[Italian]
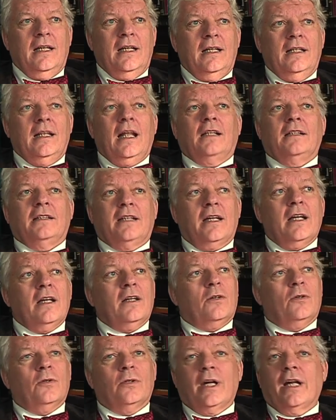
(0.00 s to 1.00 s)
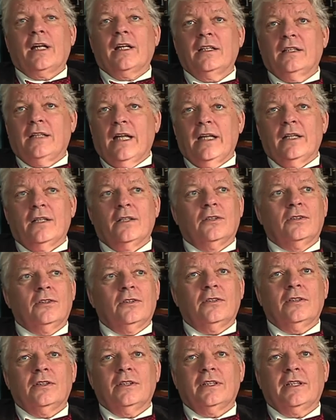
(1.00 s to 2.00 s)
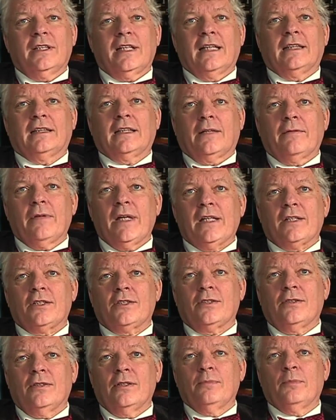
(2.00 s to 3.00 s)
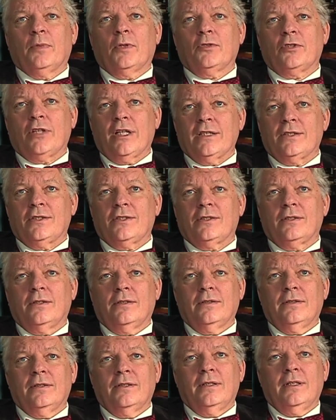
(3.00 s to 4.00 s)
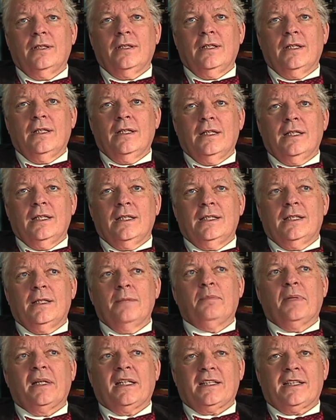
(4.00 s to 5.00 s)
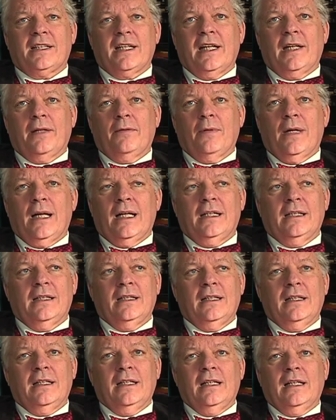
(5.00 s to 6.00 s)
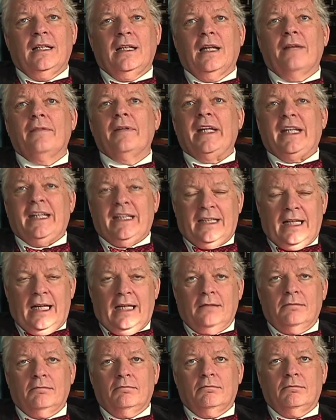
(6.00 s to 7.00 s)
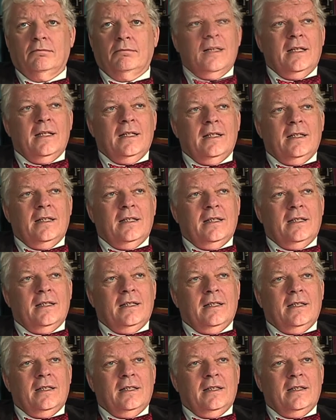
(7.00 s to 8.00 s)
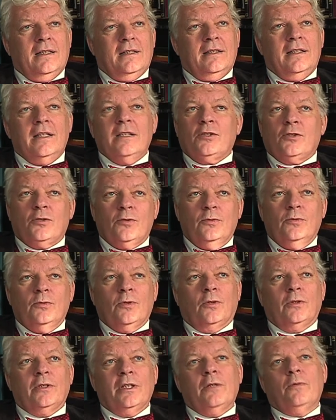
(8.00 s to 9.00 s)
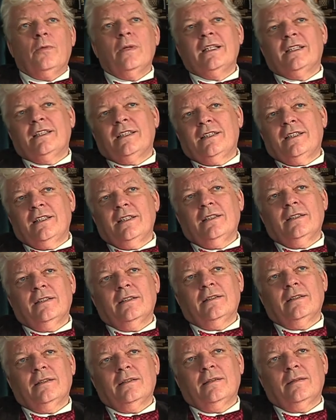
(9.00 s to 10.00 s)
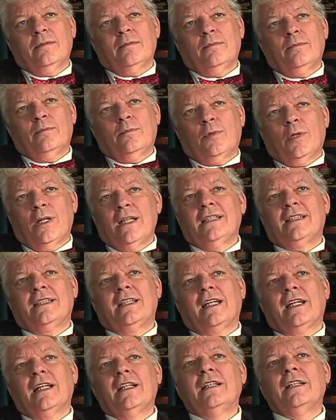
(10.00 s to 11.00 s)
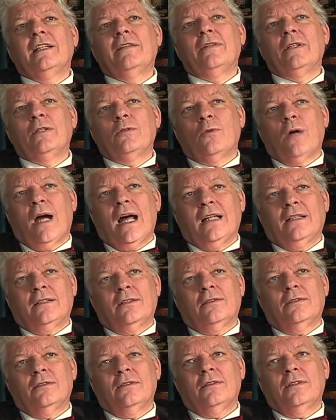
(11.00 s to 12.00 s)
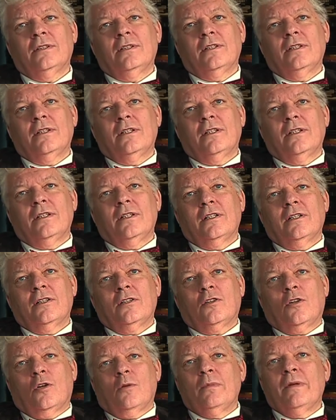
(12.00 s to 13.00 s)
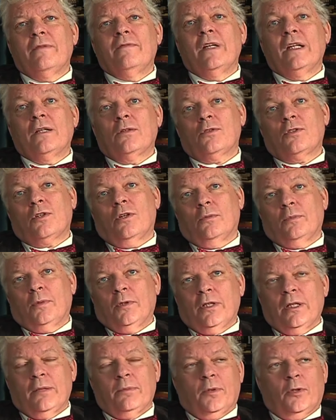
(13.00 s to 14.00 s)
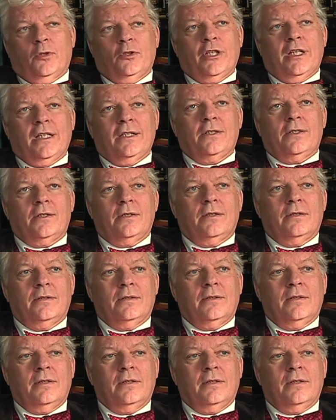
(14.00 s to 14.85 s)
ed altri ancora ritengono che attraverso il processo si persegua la verità. Nessuno di questi può essere individuato come vero scopo del processo,